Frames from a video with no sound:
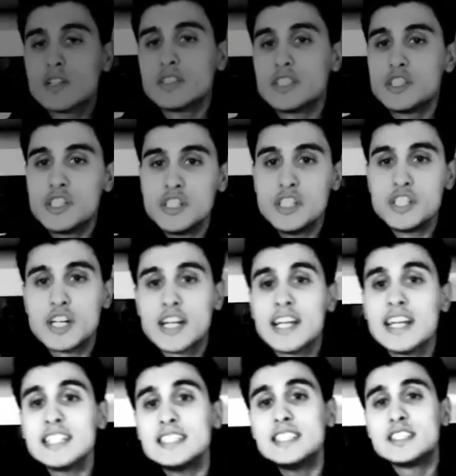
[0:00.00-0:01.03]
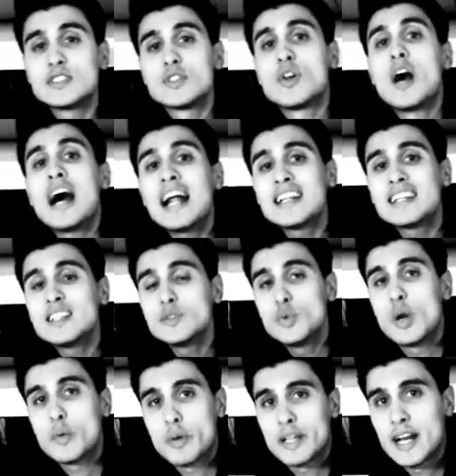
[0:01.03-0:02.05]
sai che cosa ci dice? Che esistono
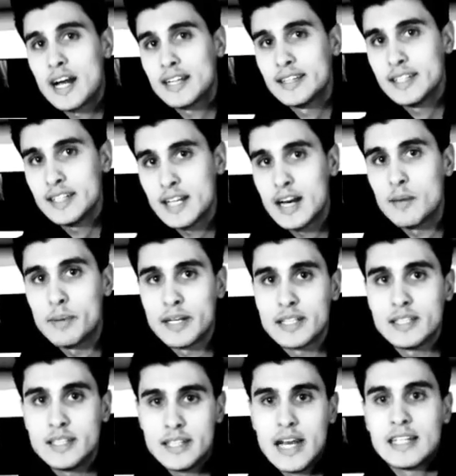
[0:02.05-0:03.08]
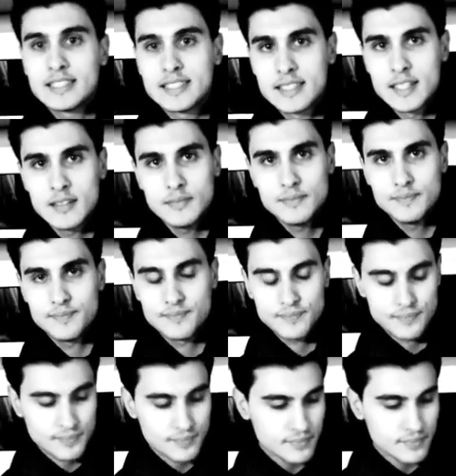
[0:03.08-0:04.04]
altri due quadranti dalla parte di destra,